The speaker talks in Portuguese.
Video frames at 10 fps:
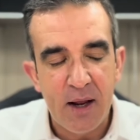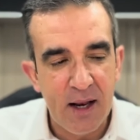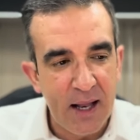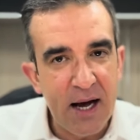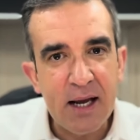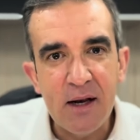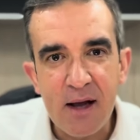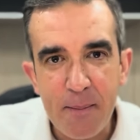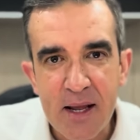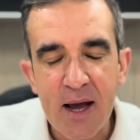o ángel
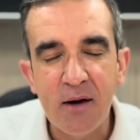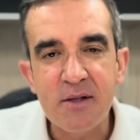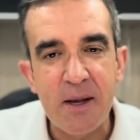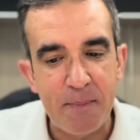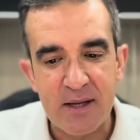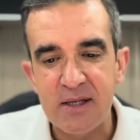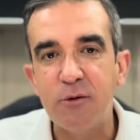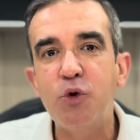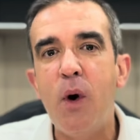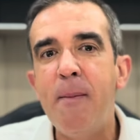Gabriel se
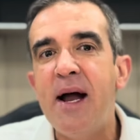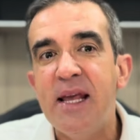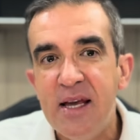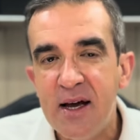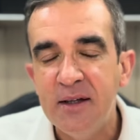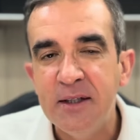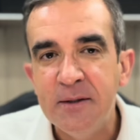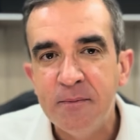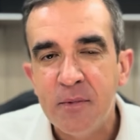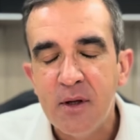apresentou a Maria
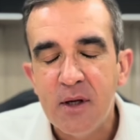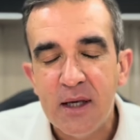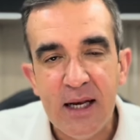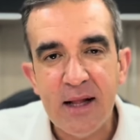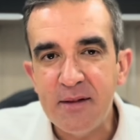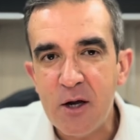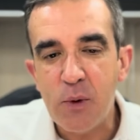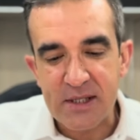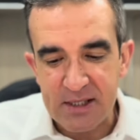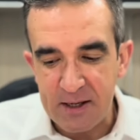e lhe
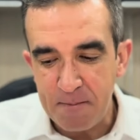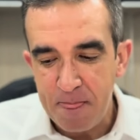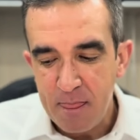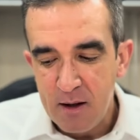digo assim: